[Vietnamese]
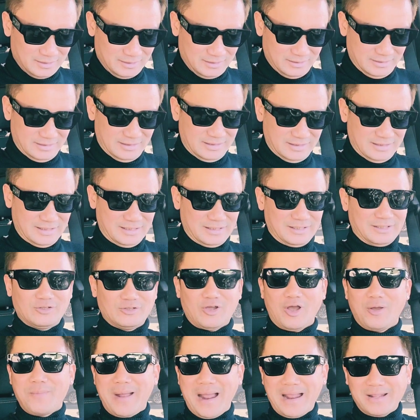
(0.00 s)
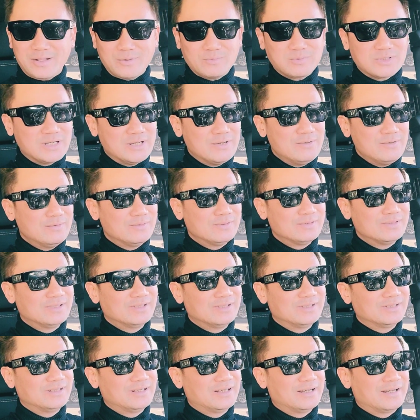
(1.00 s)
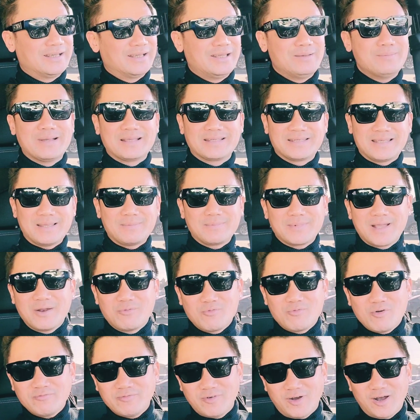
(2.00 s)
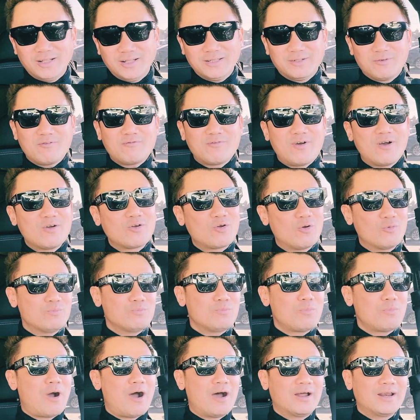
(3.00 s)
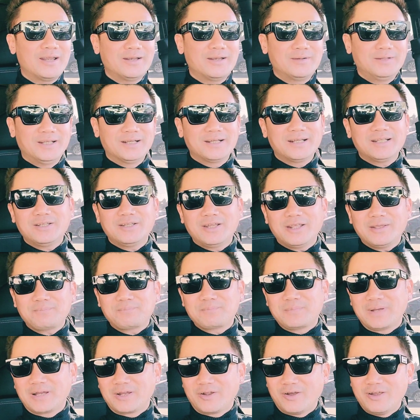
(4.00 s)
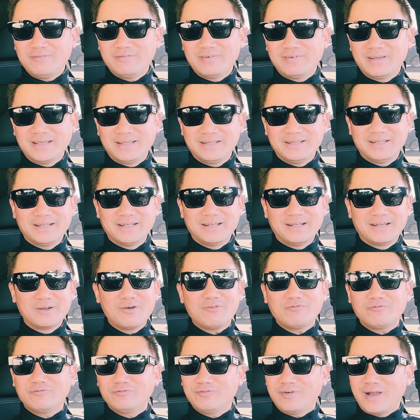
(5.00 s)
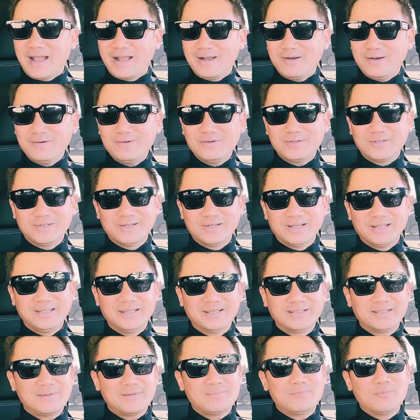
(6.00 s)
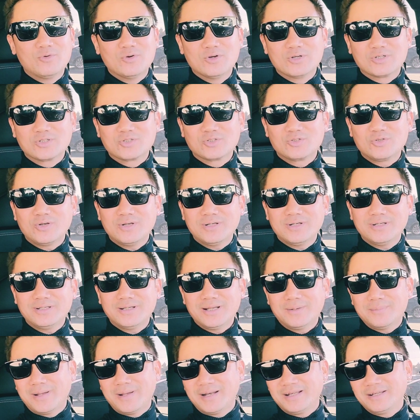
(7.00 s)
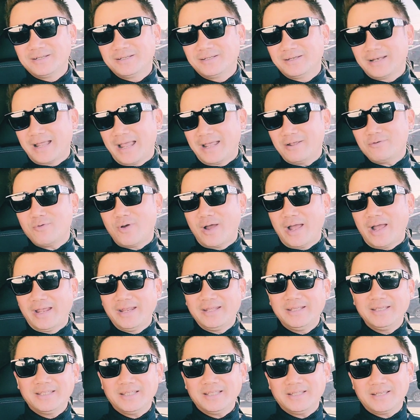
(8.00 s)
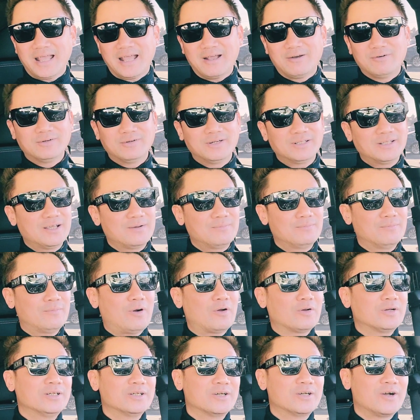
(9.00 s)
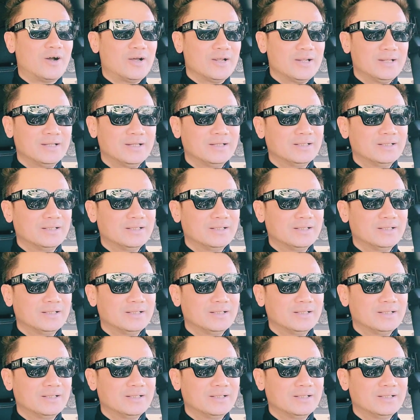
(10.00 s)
à, thoải mái chút xíu khi mà xem kênh quốc võ thì quốc võ cũng bỏ lên những cái clip mà nói về à, đốt pháo rồi những cái mùa xuân ở bên hải ngoại như thế nào để cho mọi người coi